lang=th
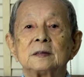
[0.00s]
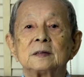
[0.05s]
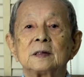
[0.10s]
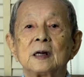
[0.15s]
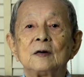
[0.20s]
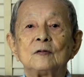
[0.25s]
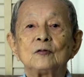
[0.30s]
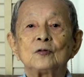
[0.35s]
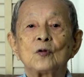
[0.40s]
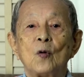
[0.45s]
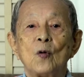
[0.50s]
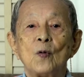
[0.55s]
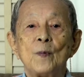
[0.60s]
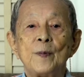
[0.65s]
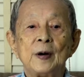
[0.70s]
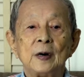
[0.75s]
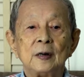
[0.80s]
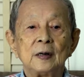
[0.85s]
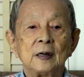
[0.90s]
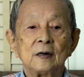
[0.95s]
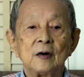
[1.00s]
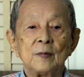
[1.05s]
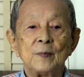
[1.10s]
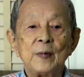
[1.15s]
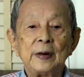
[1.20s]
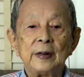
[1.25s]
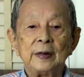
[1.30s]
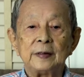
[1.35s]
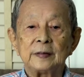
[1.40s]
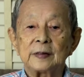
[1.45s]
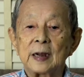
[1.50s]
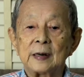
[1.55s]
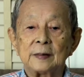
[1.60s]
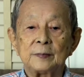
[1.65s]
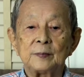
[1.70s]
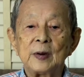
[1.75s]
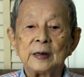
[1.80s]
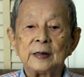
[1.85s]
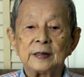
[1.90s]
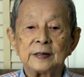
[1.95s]
แล้วเขาถูพื้นแล้วเขาไม่ได้
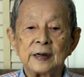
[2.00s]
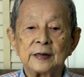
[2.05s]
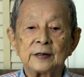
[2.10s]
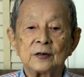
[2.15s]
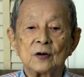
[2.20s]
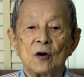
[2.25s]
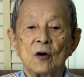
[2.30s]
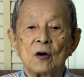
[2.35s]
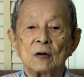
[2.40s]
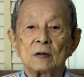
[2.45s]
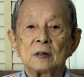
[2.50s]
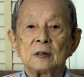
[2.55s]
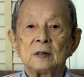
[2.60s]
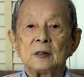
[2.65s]
ไม่ได้เช็ดออก